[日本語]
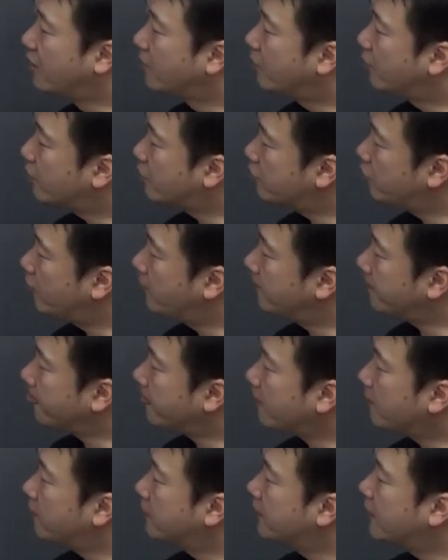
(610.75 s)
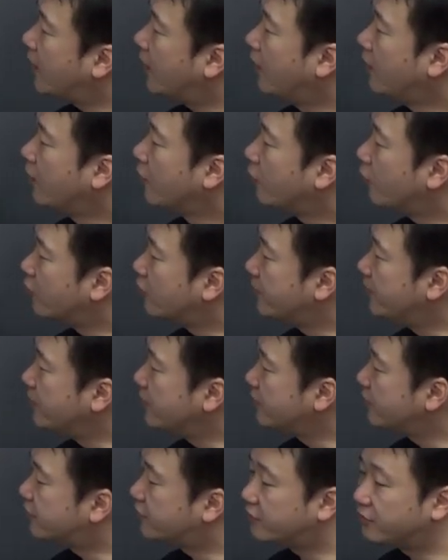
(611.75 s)
もちろんこんな国
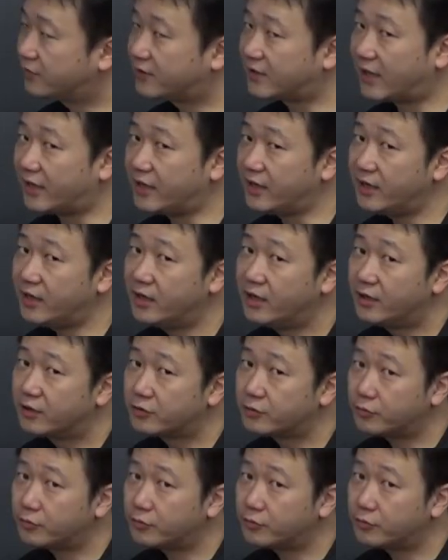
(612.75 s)
分寺作ったり